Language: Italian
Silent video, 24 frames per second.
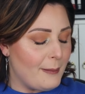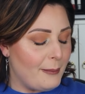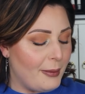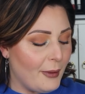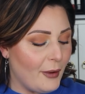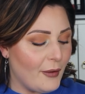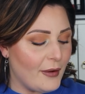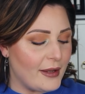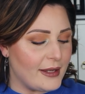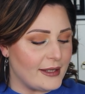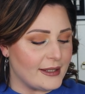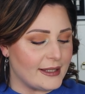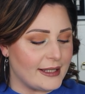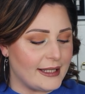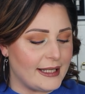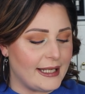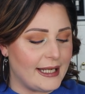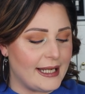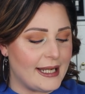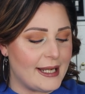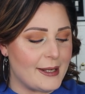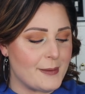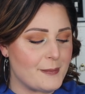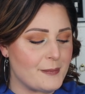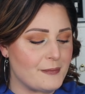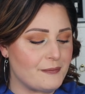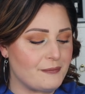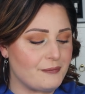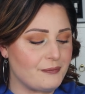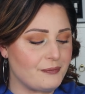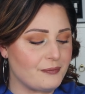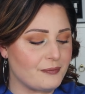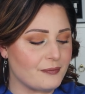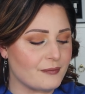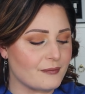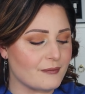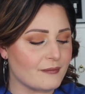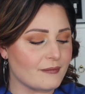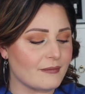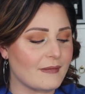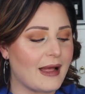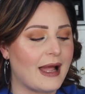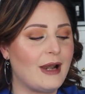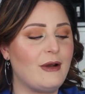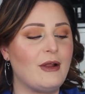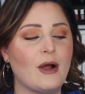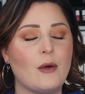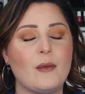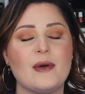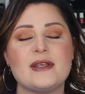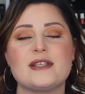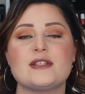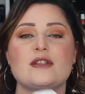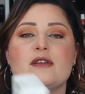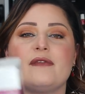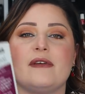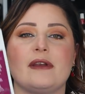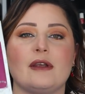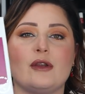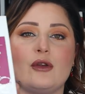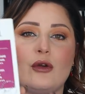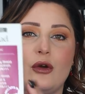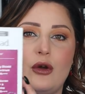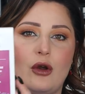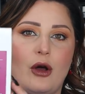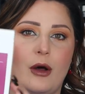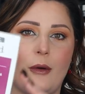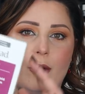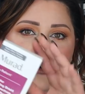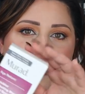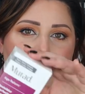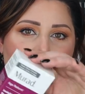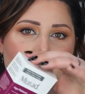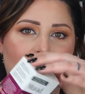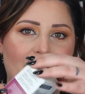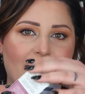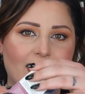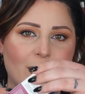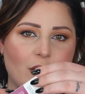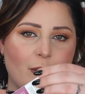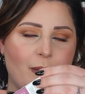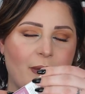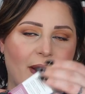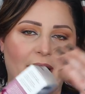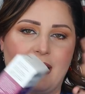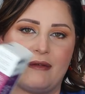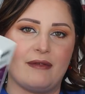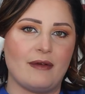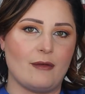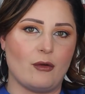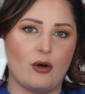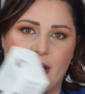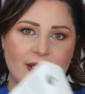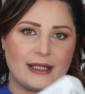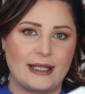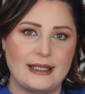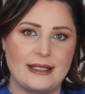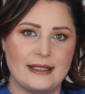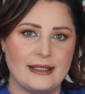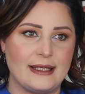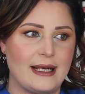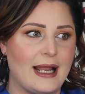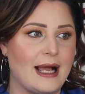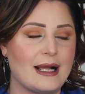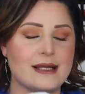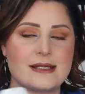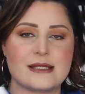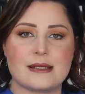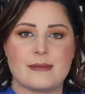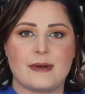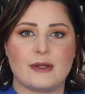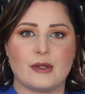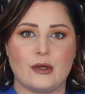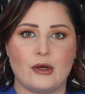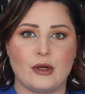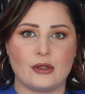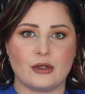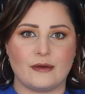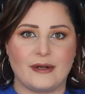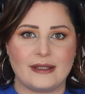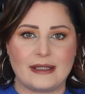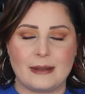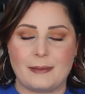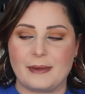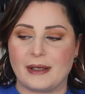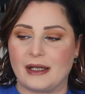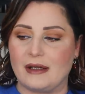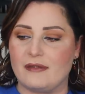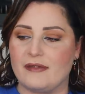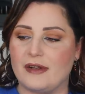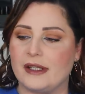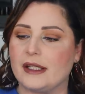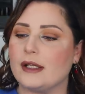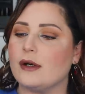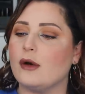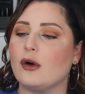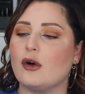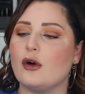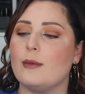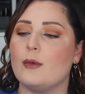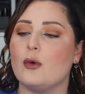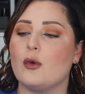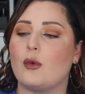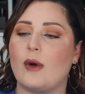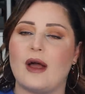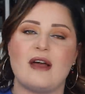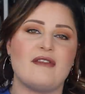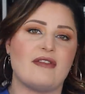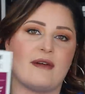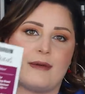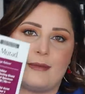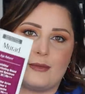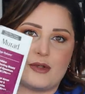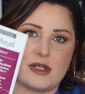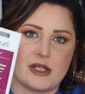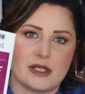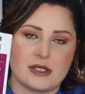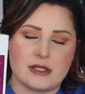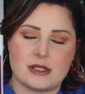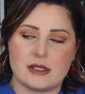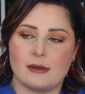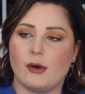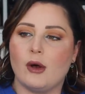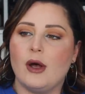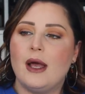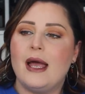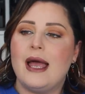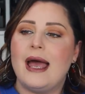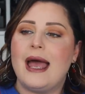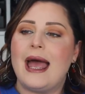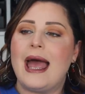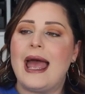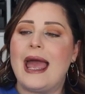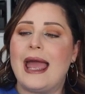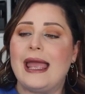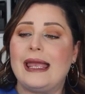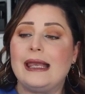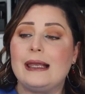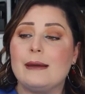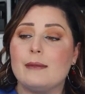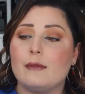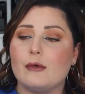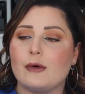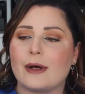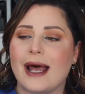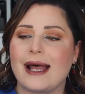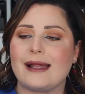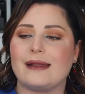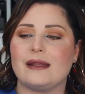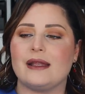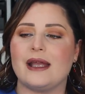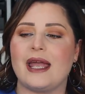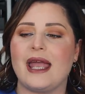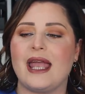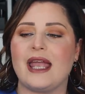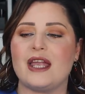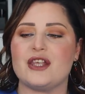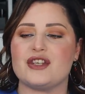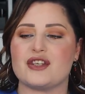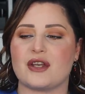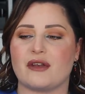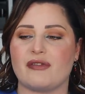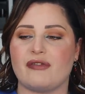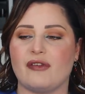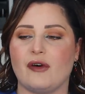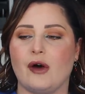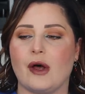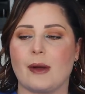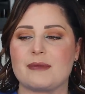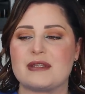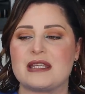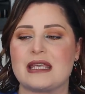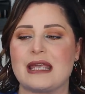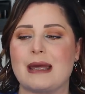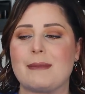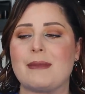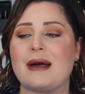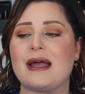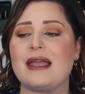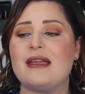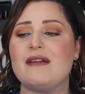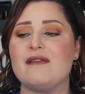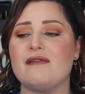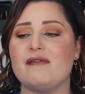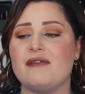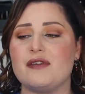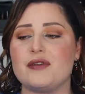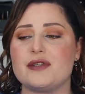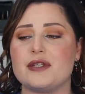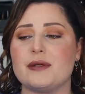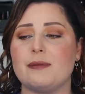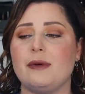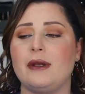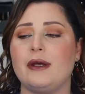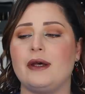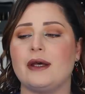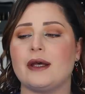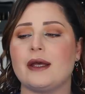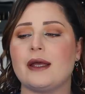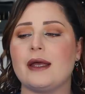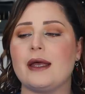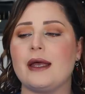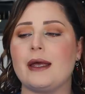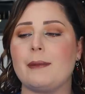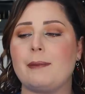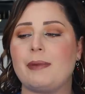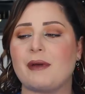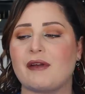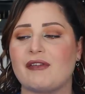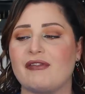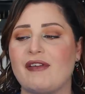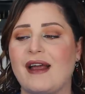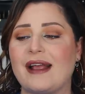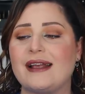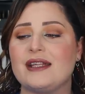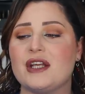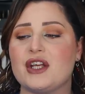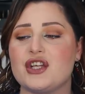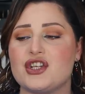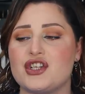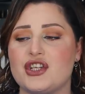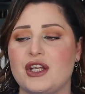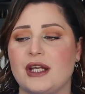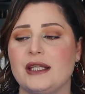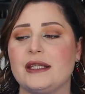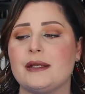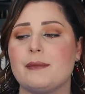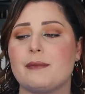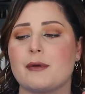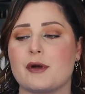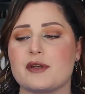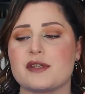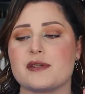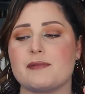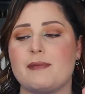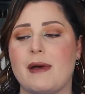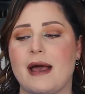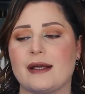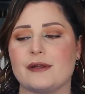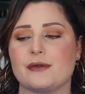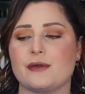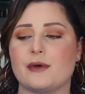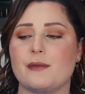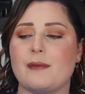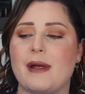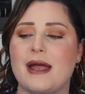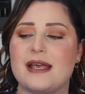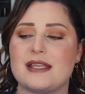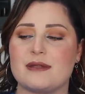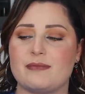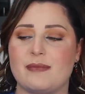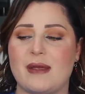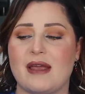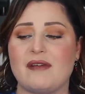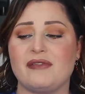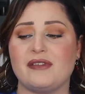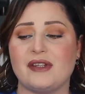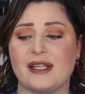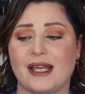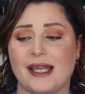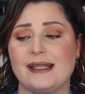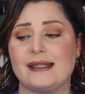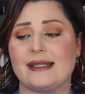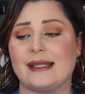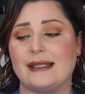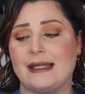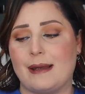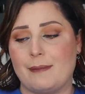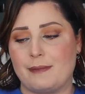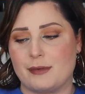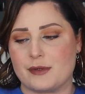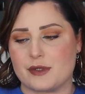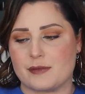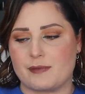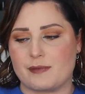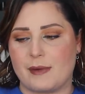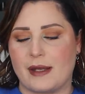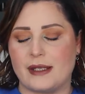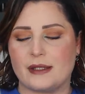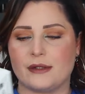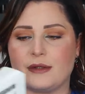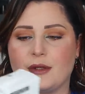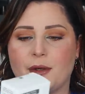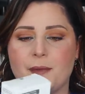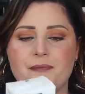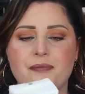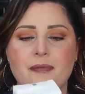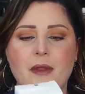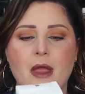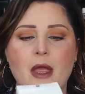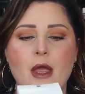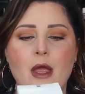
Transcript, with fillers: poi, ehm, allora questo non l'ho ancora aperto perché avevo, la taglia deluxe ma non l'ho trovata per il video, comunque è famosissimo. È il Murad Age Reform. si chiama Invisibler Perfecting Shield Pro Spectrum SPF 30 ad ampio spettro.